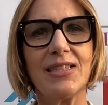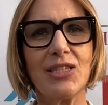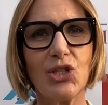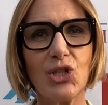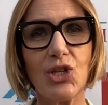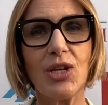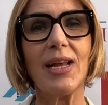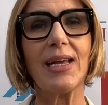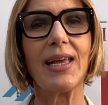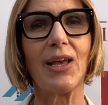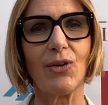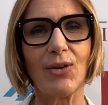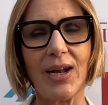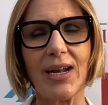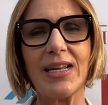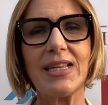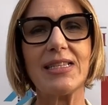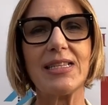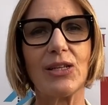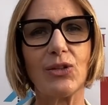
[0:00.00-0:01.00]
Sicilia che ha
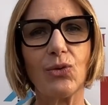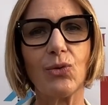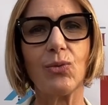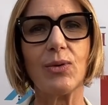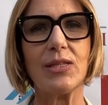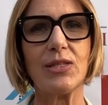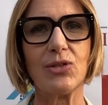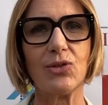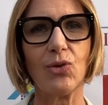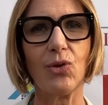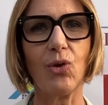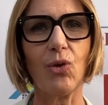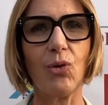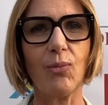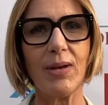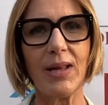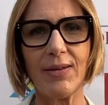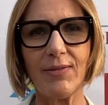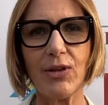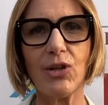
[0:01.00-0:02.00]
organizzato questo
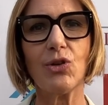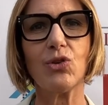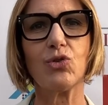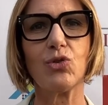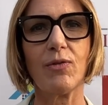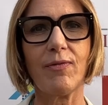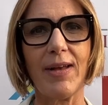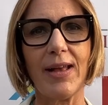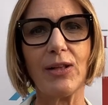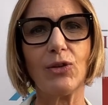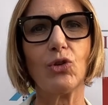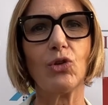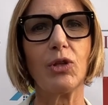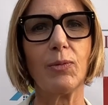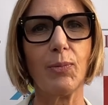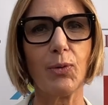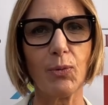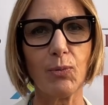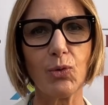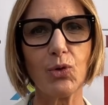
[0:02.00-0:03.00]
meraviglioso evento
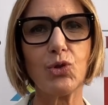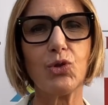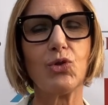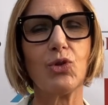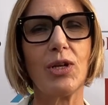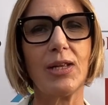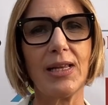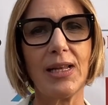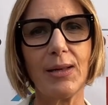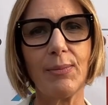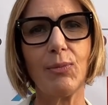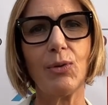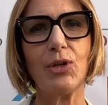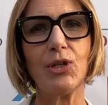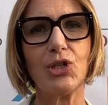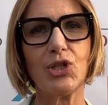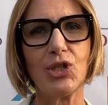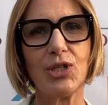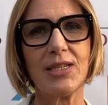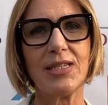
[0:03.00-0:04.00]
di promozione delle
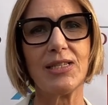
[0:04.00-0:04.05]
bollicine